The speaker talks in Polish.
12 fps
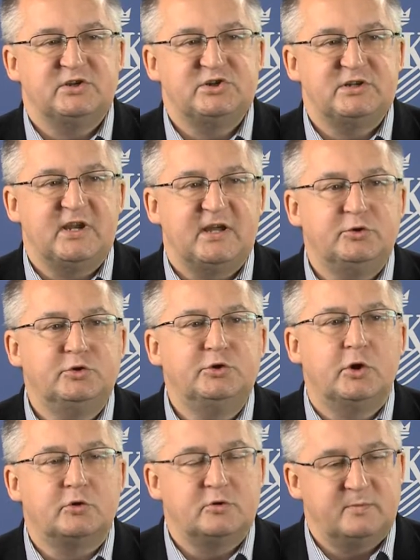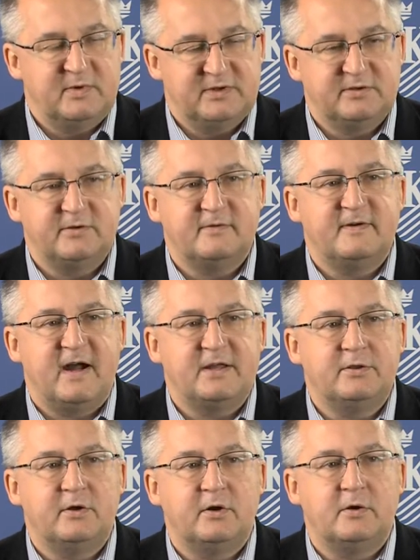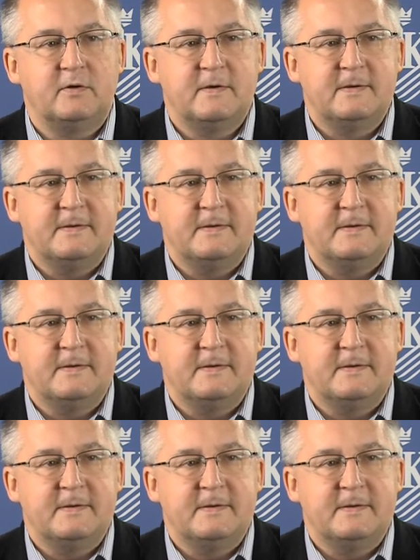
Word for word: źle dokumentowano